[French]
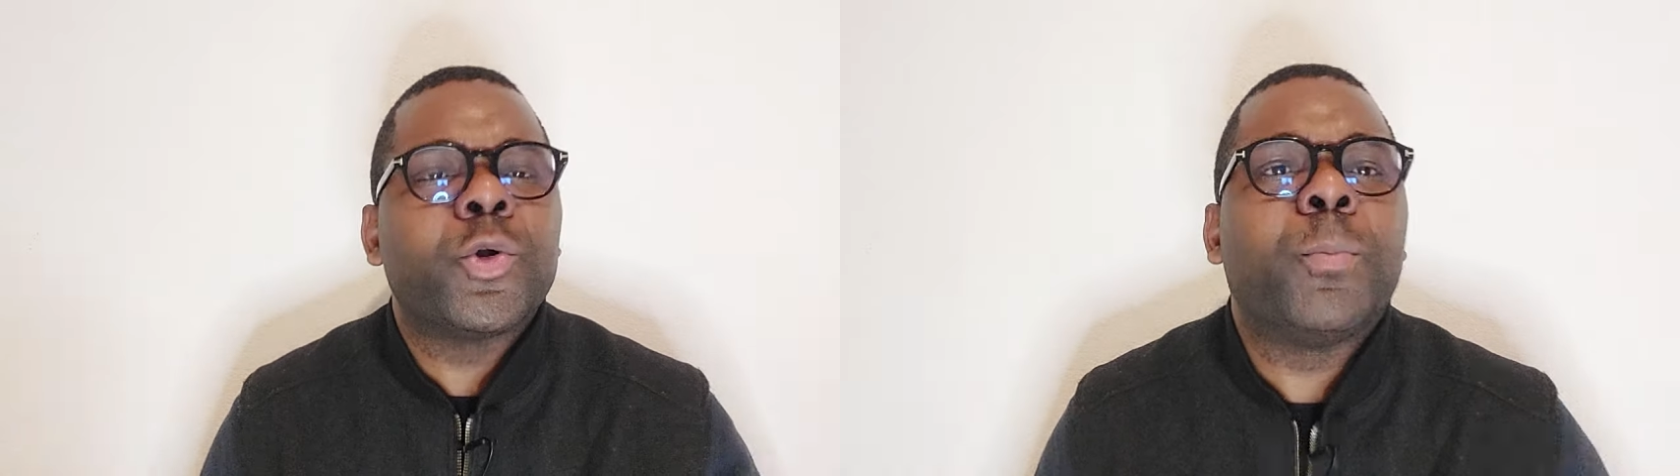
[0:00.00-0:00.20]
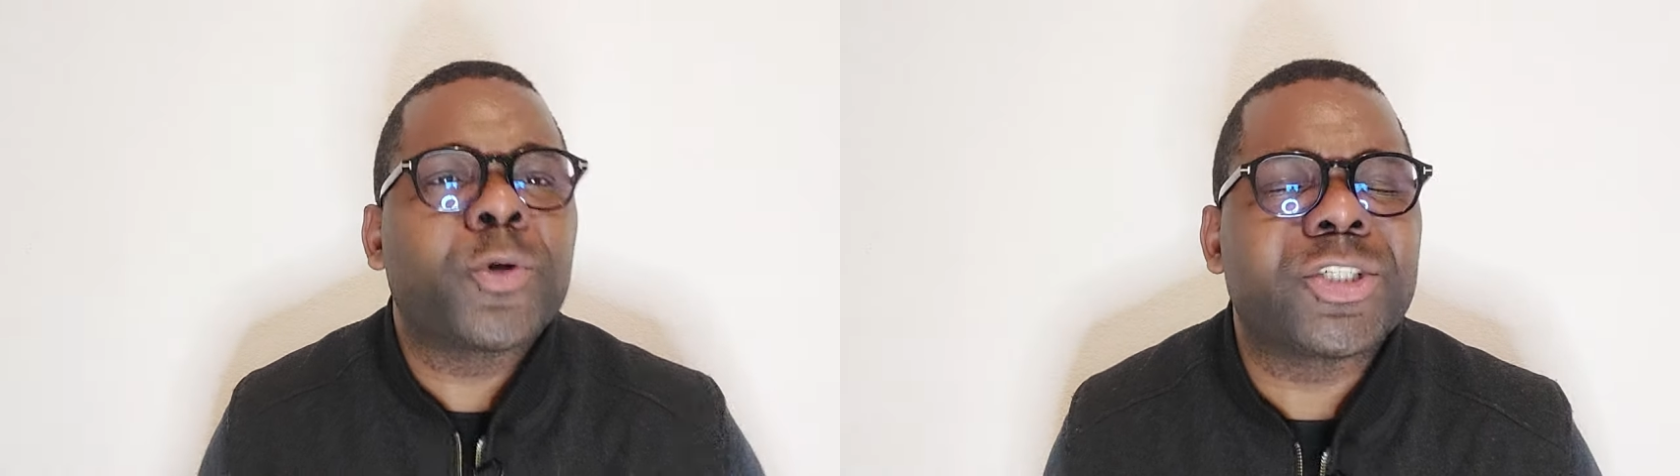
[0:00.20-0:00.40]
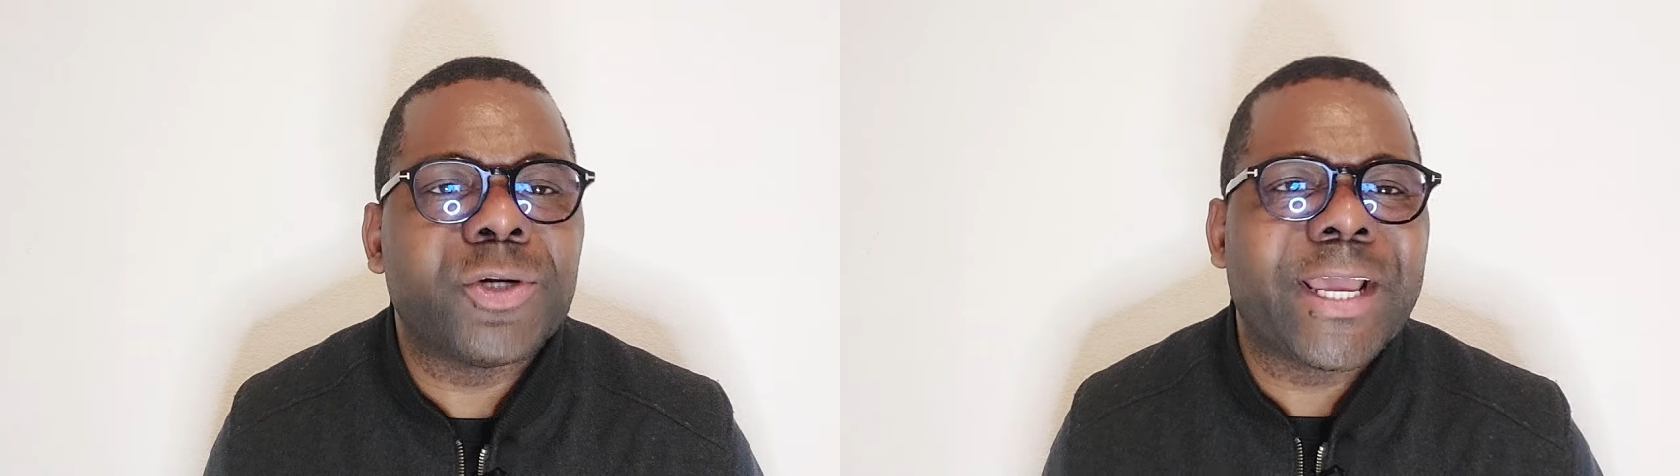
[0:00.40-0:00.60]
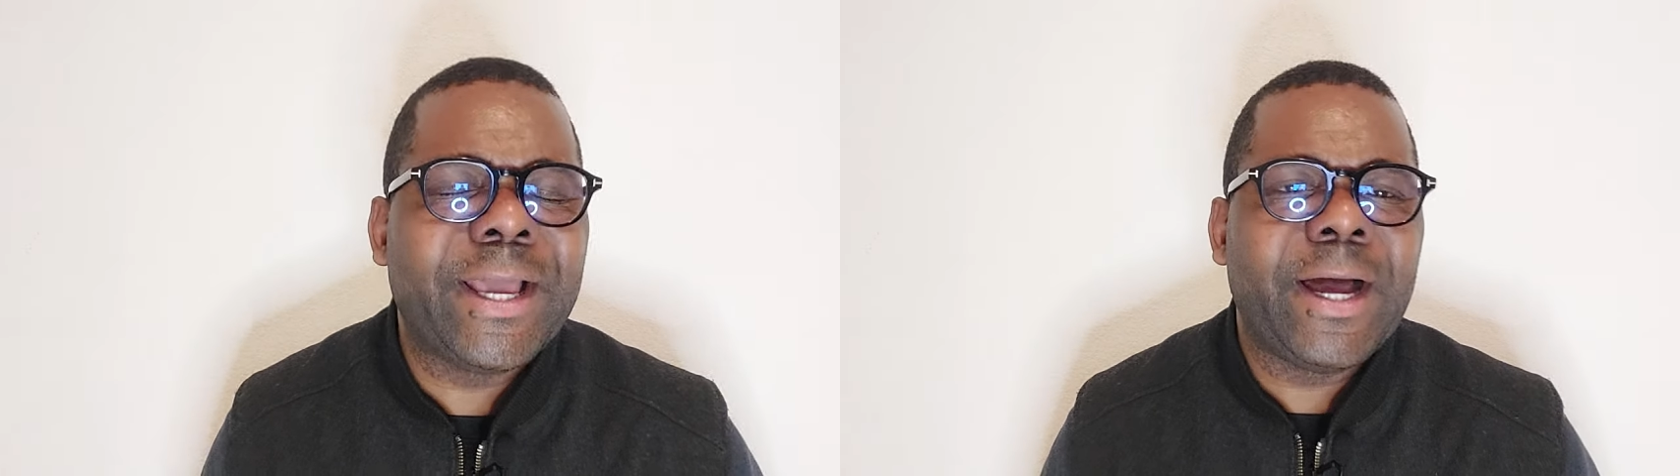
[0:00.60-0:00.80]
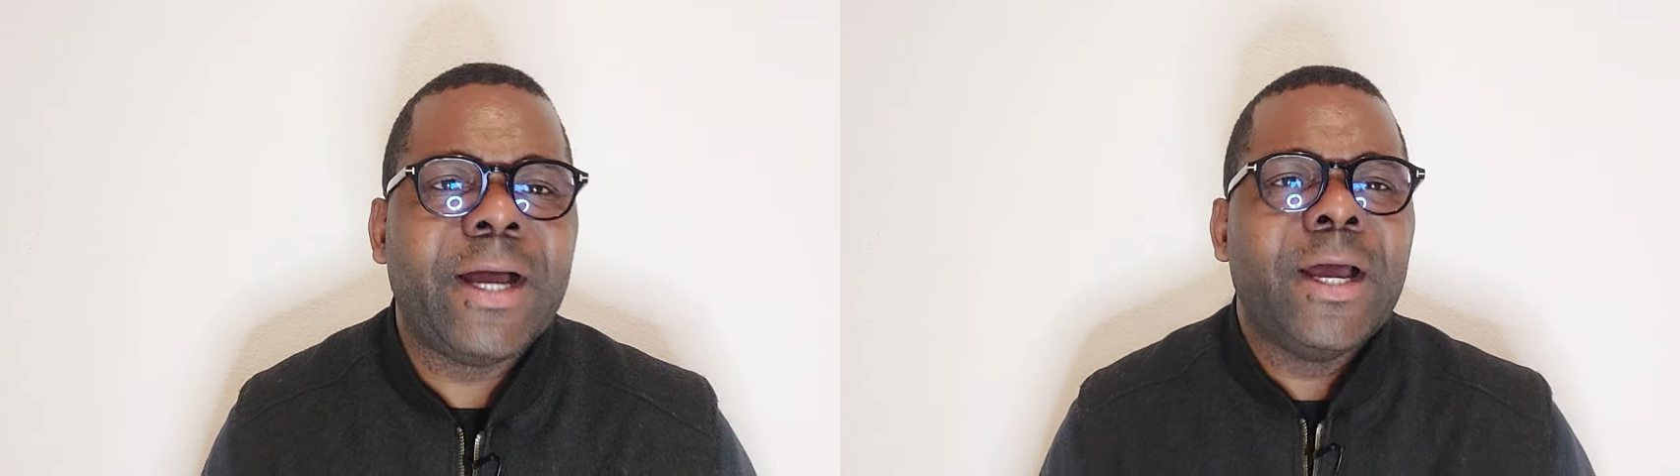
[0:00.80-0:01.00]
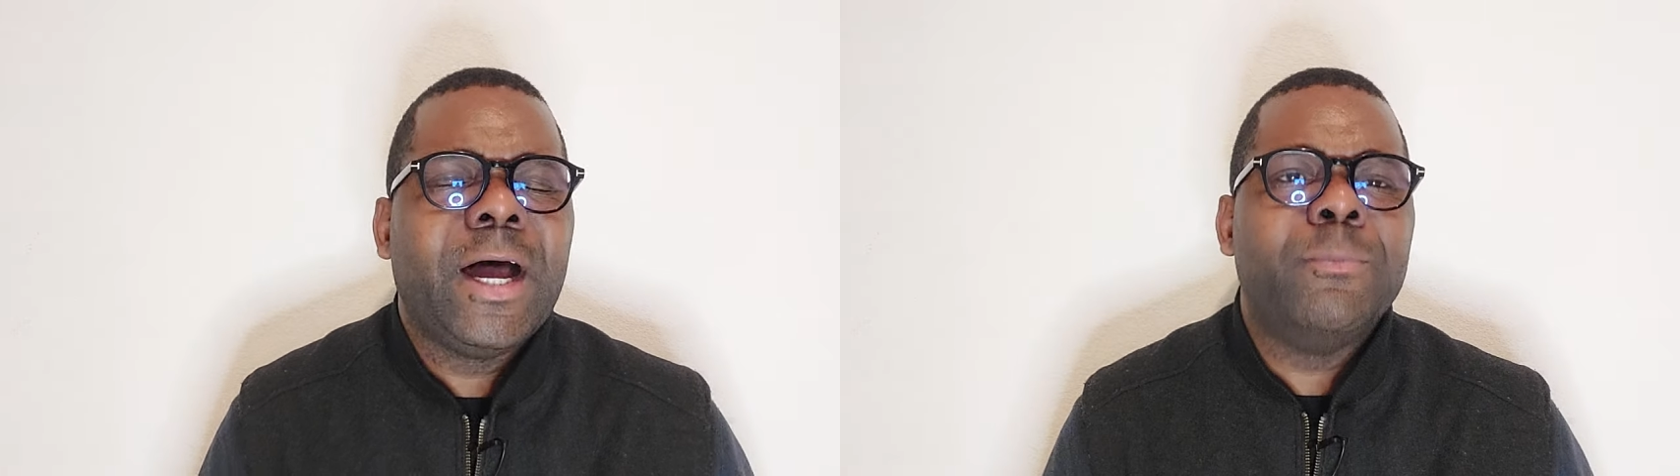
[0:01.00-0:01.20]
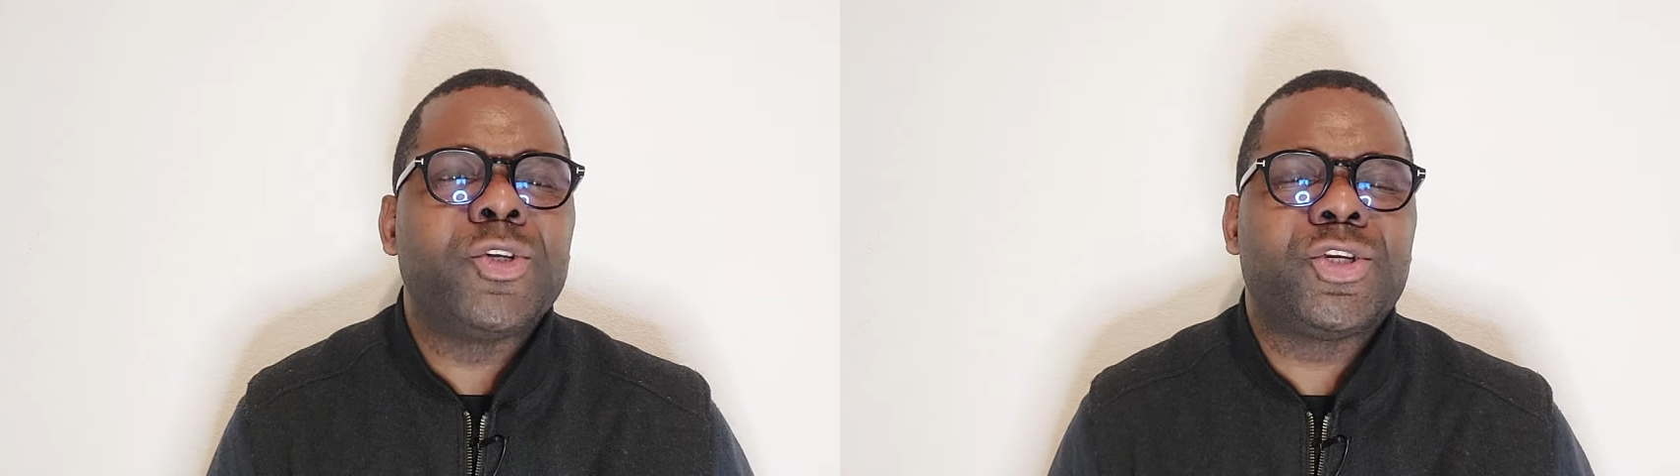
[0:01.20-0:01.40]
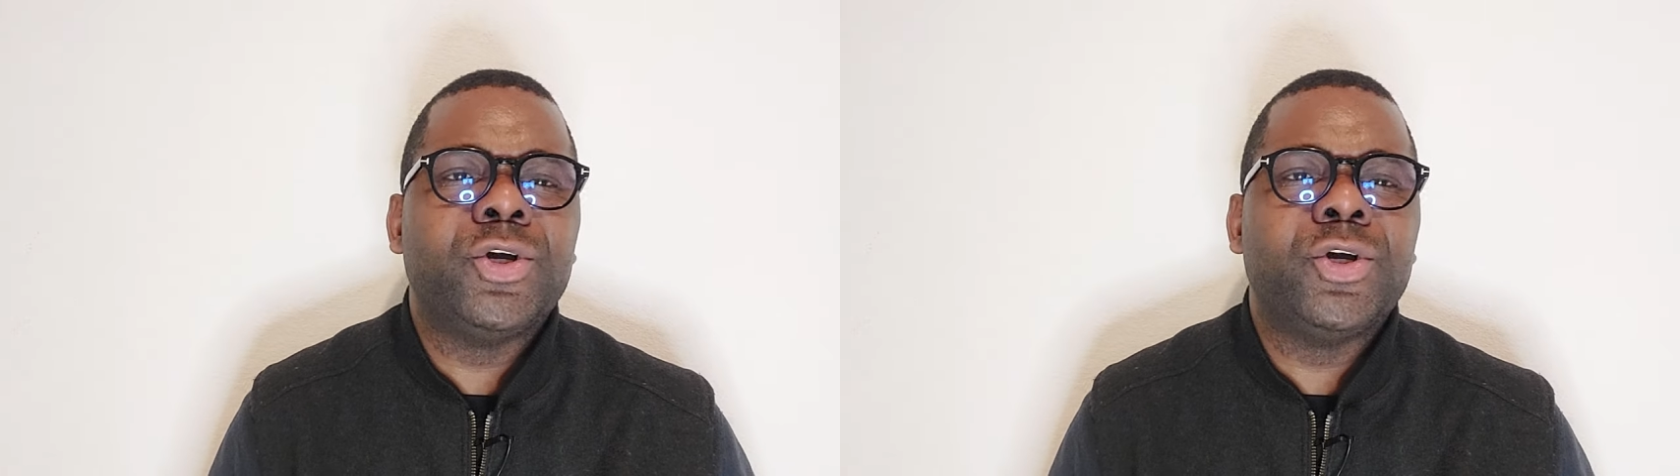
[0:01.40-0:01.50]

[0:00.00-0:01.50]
reprocherait à, M.